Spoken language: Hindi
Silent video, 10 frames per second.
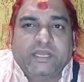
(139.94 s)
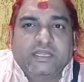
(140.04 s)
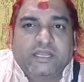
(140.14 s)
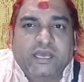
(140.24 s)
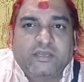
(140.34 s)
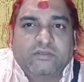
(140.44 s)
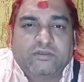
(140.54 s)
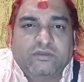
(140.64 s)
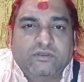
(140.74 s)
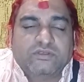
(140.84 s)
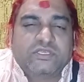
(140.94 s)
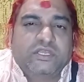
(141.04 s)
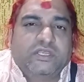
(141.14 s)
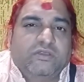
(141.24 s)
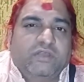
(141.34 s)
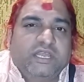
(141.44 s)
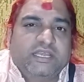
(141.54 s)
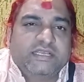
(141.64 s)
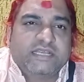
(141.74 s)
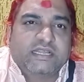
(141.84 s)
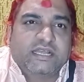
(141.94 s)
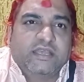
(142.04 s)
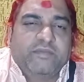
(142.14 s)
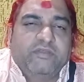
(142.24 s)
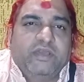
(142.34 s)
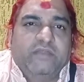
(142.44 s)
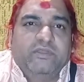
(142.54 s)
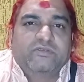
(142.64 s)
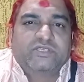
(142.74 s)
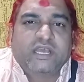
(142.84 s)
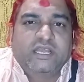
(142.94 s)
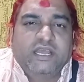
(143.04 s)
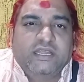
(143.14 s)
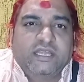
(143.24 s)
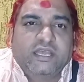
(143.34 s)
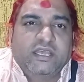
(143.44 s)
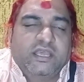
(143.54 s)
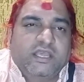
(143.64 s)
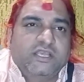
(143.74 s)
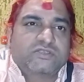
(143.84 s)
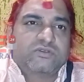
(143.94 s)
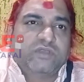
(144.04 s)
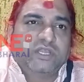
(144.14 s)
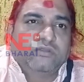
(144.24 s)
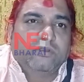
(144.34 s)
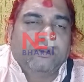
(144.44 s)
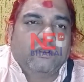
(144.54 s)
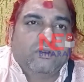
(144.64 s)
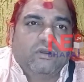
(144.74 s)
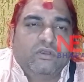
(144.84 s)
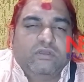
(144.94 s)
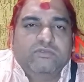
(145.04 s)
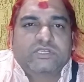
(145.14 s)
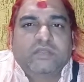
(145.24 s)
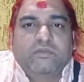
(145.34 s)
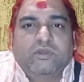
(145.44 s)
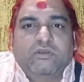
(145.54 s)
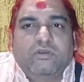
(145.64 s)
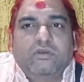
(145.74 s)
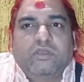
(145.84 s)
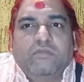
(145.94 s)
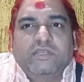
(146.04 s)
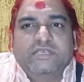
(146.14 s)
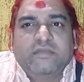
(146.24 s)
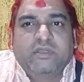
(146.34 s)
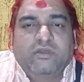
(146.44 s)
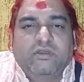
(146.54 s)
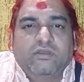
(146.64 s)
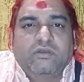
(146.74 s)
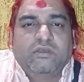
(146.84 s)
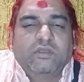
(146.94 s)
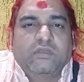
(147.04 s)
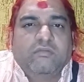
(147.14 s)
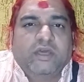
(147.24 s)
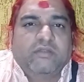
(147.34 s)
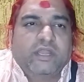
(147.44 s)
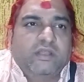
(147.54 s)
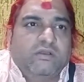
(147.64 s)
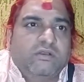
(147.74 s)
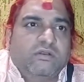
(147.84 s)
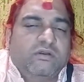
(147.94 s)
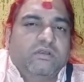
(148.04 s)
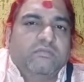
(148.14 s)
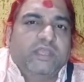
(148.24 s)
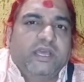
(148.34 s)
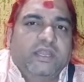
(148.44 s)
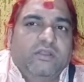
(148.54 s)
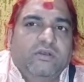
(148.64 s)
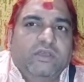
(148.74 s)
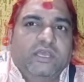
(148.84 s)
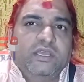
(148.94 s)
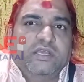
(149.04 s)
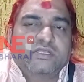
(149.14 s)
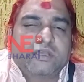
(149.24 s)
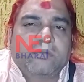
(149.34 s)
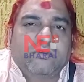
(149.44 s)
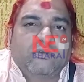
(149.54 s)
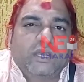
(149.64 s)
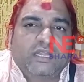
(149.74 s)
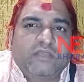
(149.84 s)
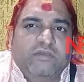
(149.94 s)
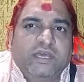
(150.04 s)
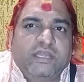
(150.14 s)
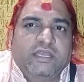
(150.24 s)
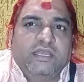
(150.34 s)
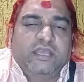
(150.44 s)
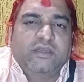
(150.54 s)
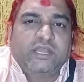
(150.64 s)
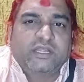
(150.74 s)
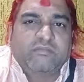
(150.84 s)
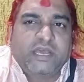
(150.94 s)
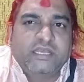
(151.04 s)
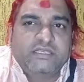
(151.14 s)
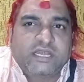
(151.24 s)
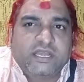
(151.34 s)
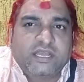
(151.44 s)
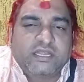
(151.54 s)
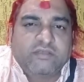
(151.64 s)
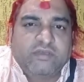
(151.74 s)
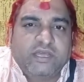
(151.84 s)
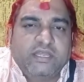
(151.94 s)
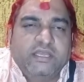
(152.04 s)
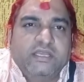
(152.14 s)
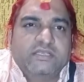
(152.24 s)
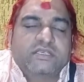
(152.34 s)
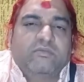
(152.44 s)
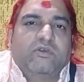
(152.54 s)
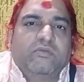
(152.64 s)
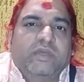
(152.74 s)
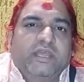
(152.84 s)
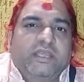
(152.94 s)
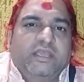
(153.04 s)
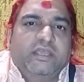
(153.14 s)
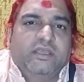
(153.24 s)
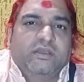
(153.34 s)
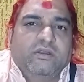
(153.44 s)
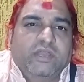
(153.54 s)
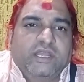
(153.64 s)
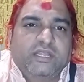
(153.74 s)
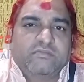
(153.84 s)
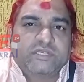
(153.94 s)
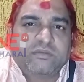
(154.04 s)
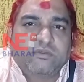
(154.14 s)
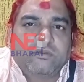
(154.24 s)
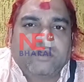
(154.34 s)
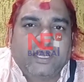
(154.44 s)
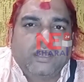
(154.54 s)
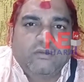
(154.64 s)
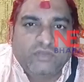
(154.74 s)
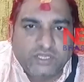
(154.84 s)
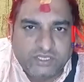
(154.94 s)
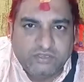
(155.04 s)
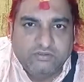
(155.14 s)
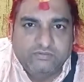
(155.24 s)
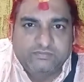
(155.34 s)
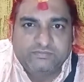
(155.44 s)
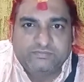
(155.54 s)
अंधकार को रोशनी की ओर लेके जाता है परिवार में खुशहाली आता है इसको हिंदू लोग हो मुस्लिम लोग हो पंजाबी लोग हो मारवाड़ी लोग हो बिहारी लोग है सब लोगों का त्यौहार है और एकदम भाईचारा का त्यौहार है सब लोग मनाइए और एकदम सब लोगों का उन्नति हो